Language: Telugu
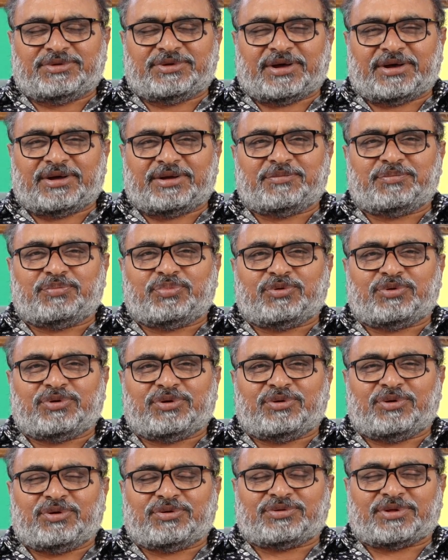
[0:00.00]
జగన్
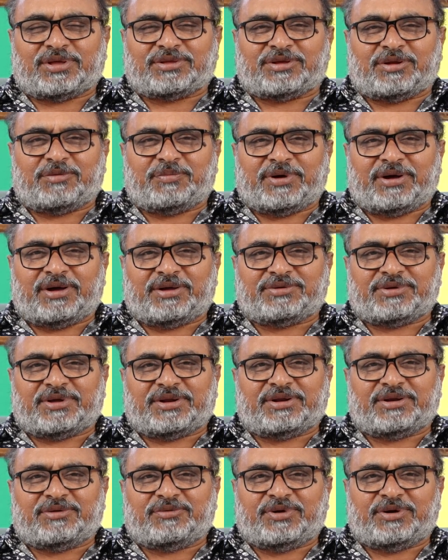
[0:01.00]
పుట్టినరోజు సందర్భంగా
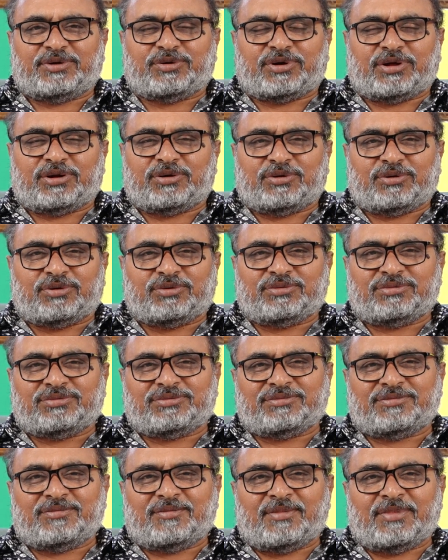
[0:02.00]
జరిగిన వేడుకల్లో
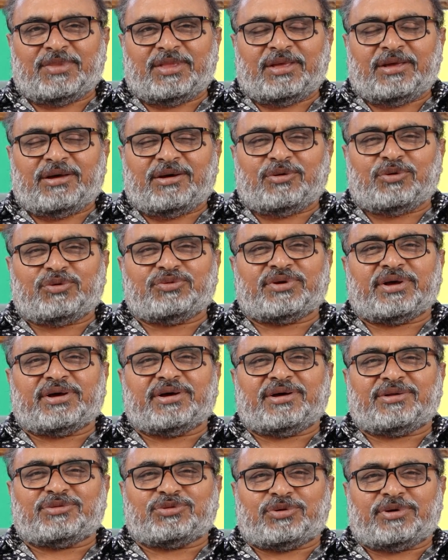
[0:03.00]
రోజా
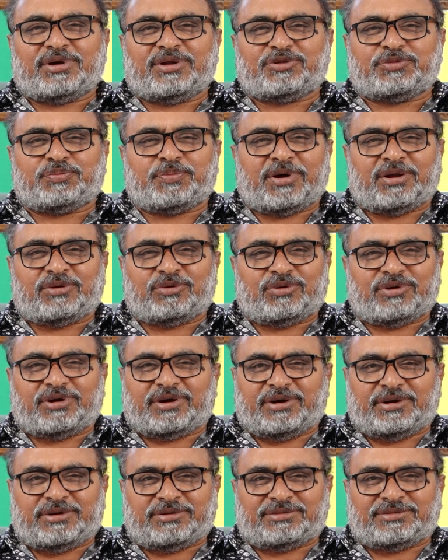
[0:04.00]
గారితో కలిసి
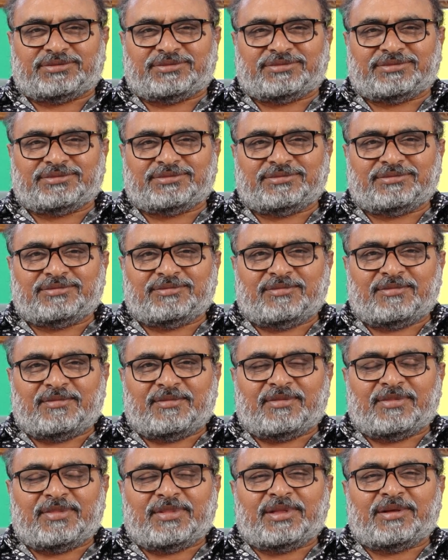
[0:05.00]
పాల్గొన్నాడు
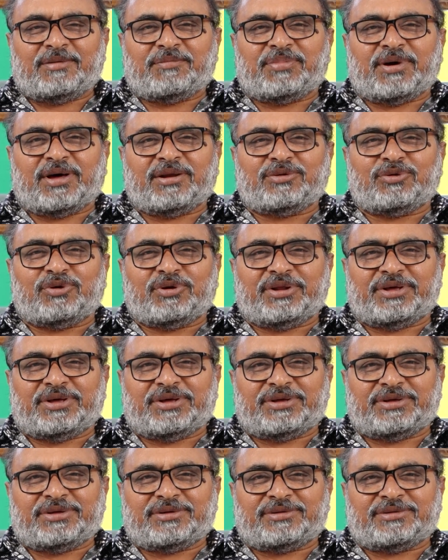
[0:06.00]
పాల్గొని
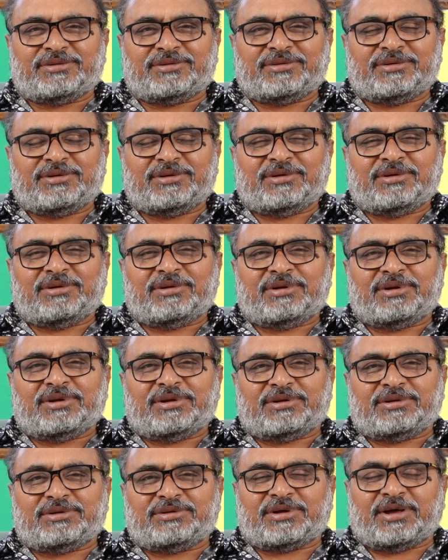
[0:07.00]

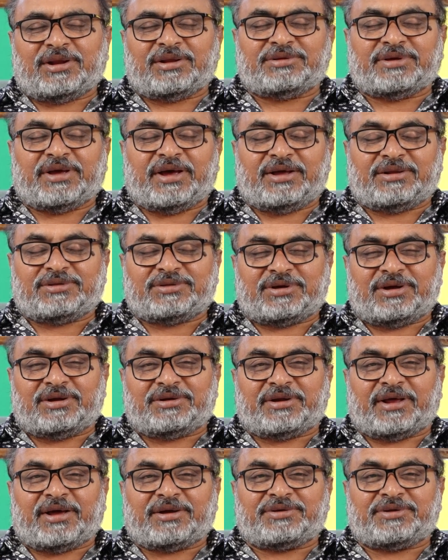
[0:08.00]
చాలా జాగ్రత్తగా
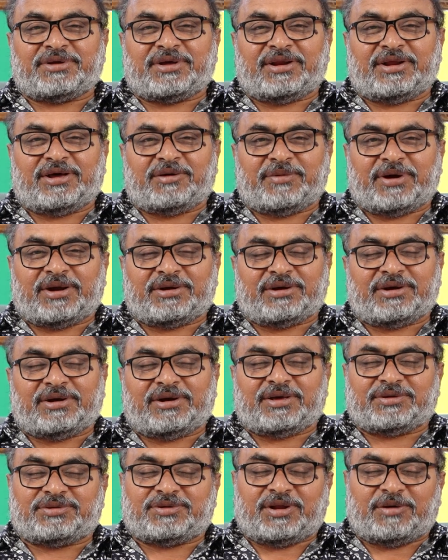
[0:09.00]
ప్రాక్టికల్గా
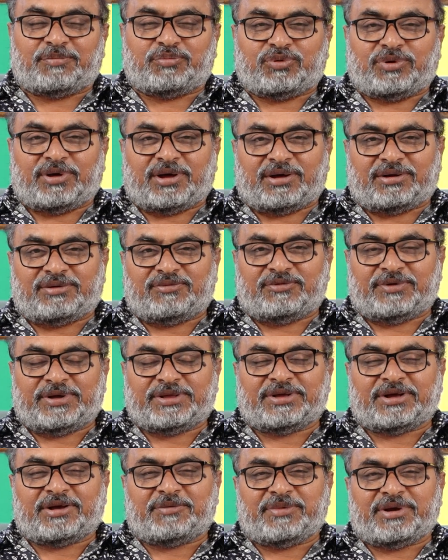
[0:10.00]
మాట్లాడాడు అసలు అప్పుడు ఆ
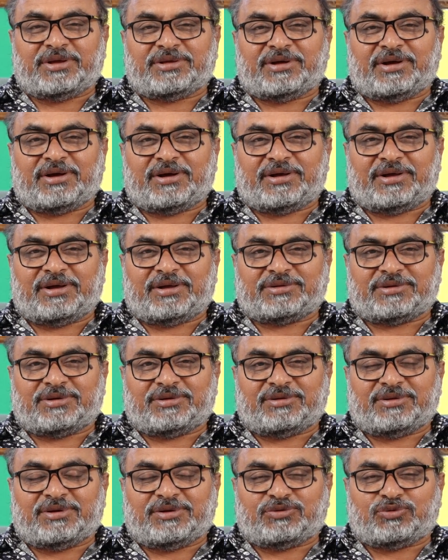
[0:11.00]
వేదిక మీదకి
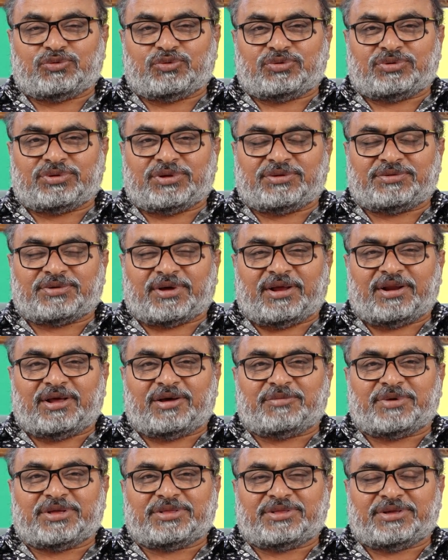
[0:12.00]
అతన్ని చూసిన
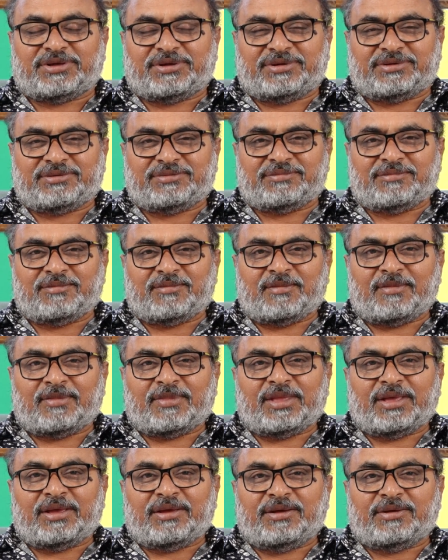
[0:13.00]
చాలామంది
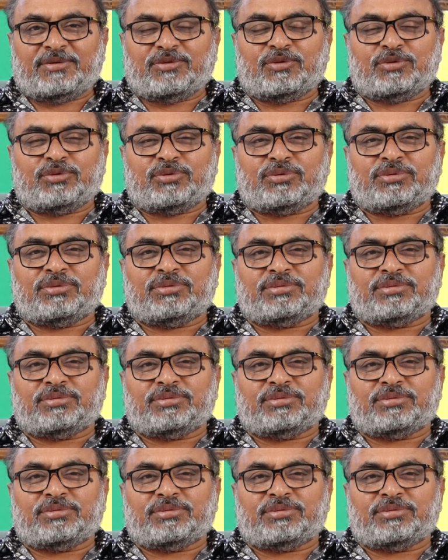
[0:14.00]
ఎందుకు